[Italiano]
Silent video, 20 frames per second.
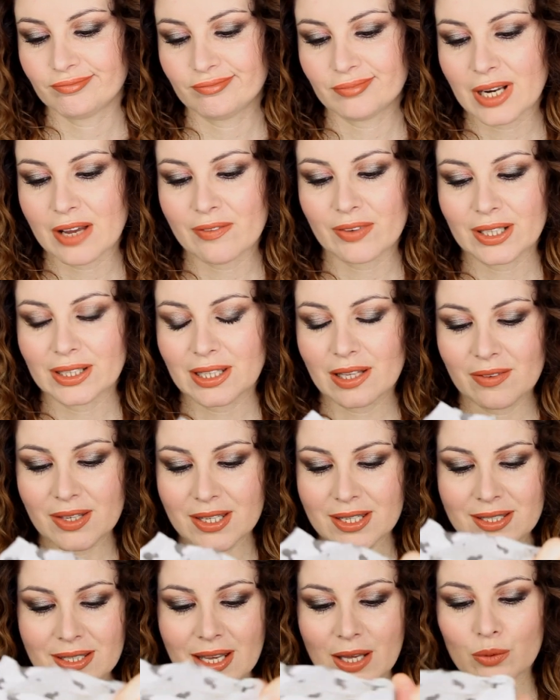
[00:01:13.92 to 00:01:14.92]
l'avrete
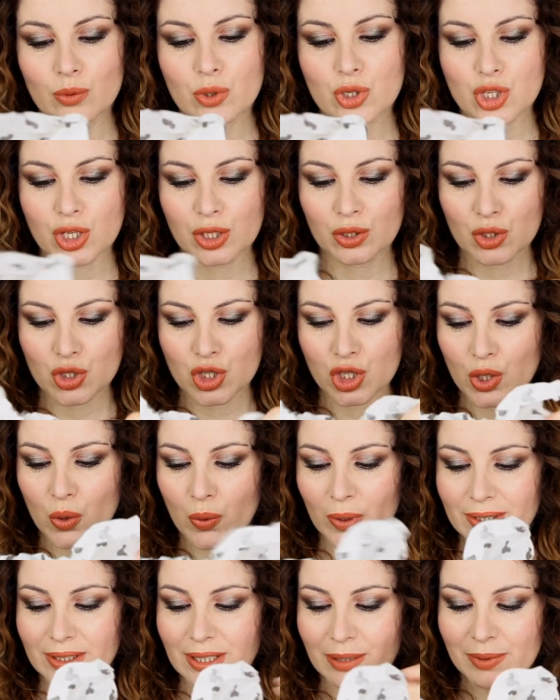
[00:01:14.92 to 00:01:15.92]
vista
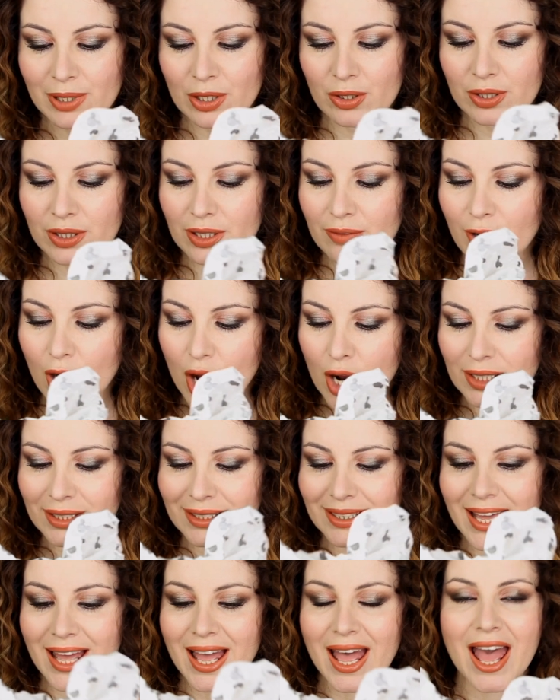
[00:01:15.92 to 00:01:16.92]
250 milioni di
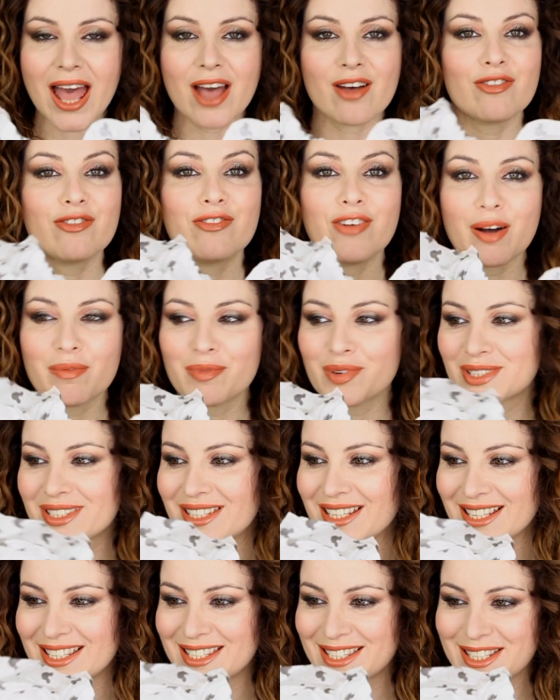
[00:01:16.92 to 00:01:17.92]
volte. È
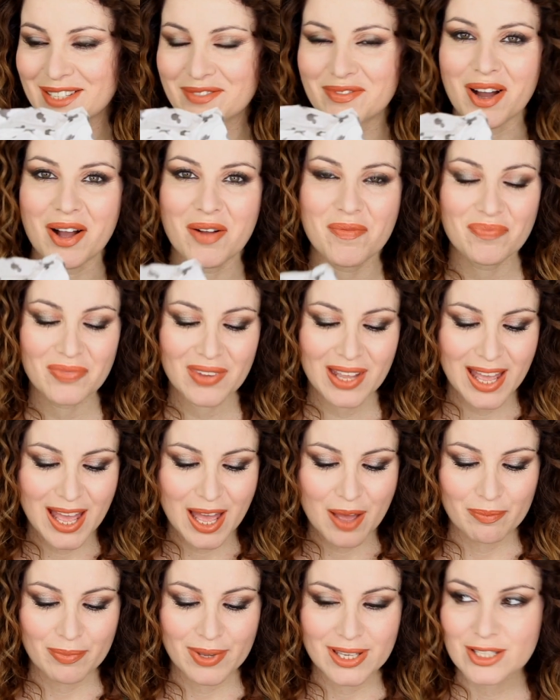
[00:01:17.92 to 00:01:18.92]
famosissima.
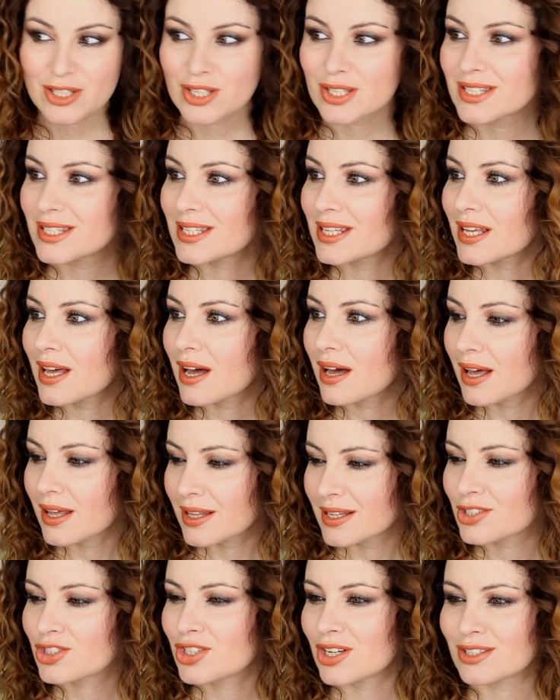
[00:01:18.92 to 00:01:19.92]
Penso sia...
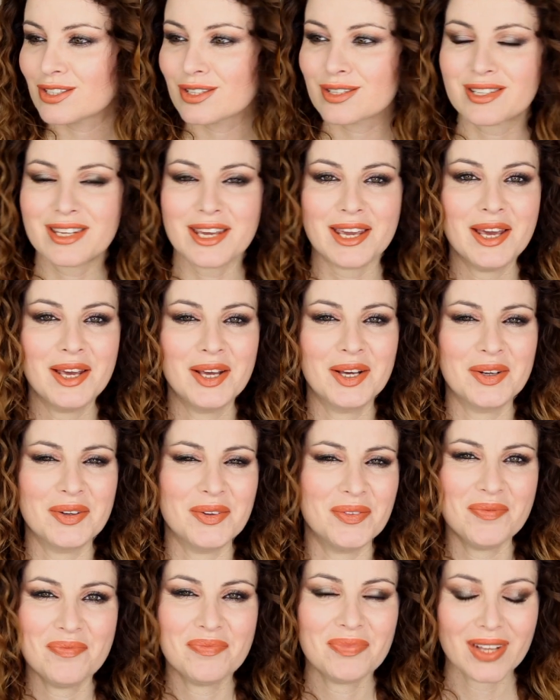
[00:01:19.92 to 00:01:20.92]
Acceso, sì
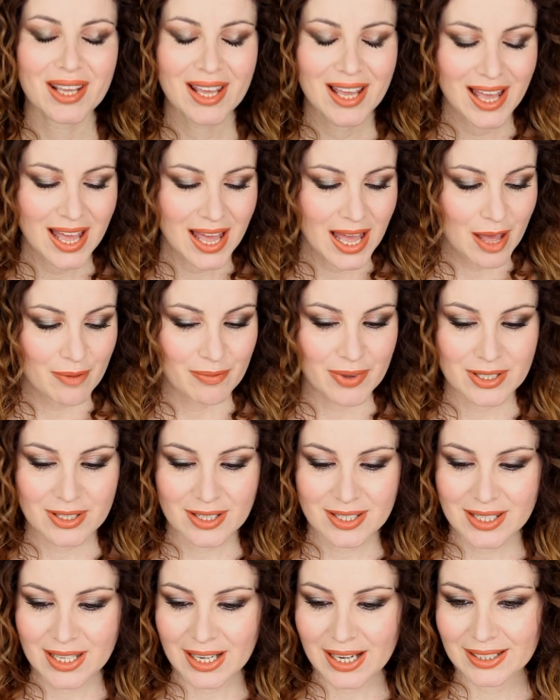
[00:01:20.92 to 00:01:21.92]

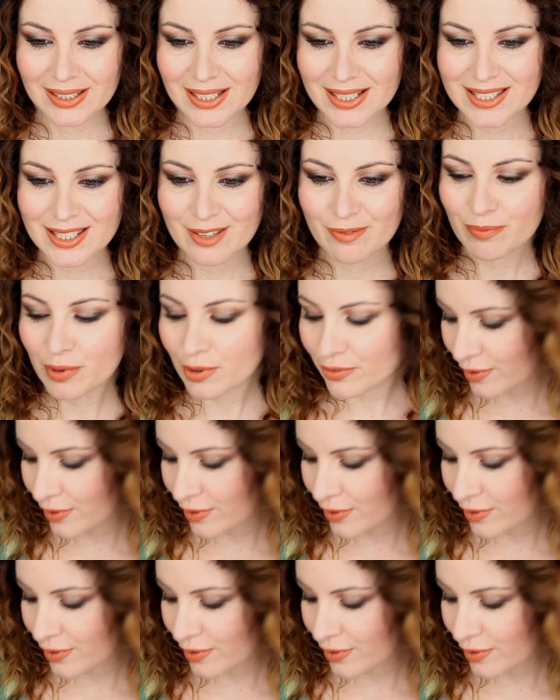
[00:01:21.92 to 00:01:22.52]
penso sia la tazza più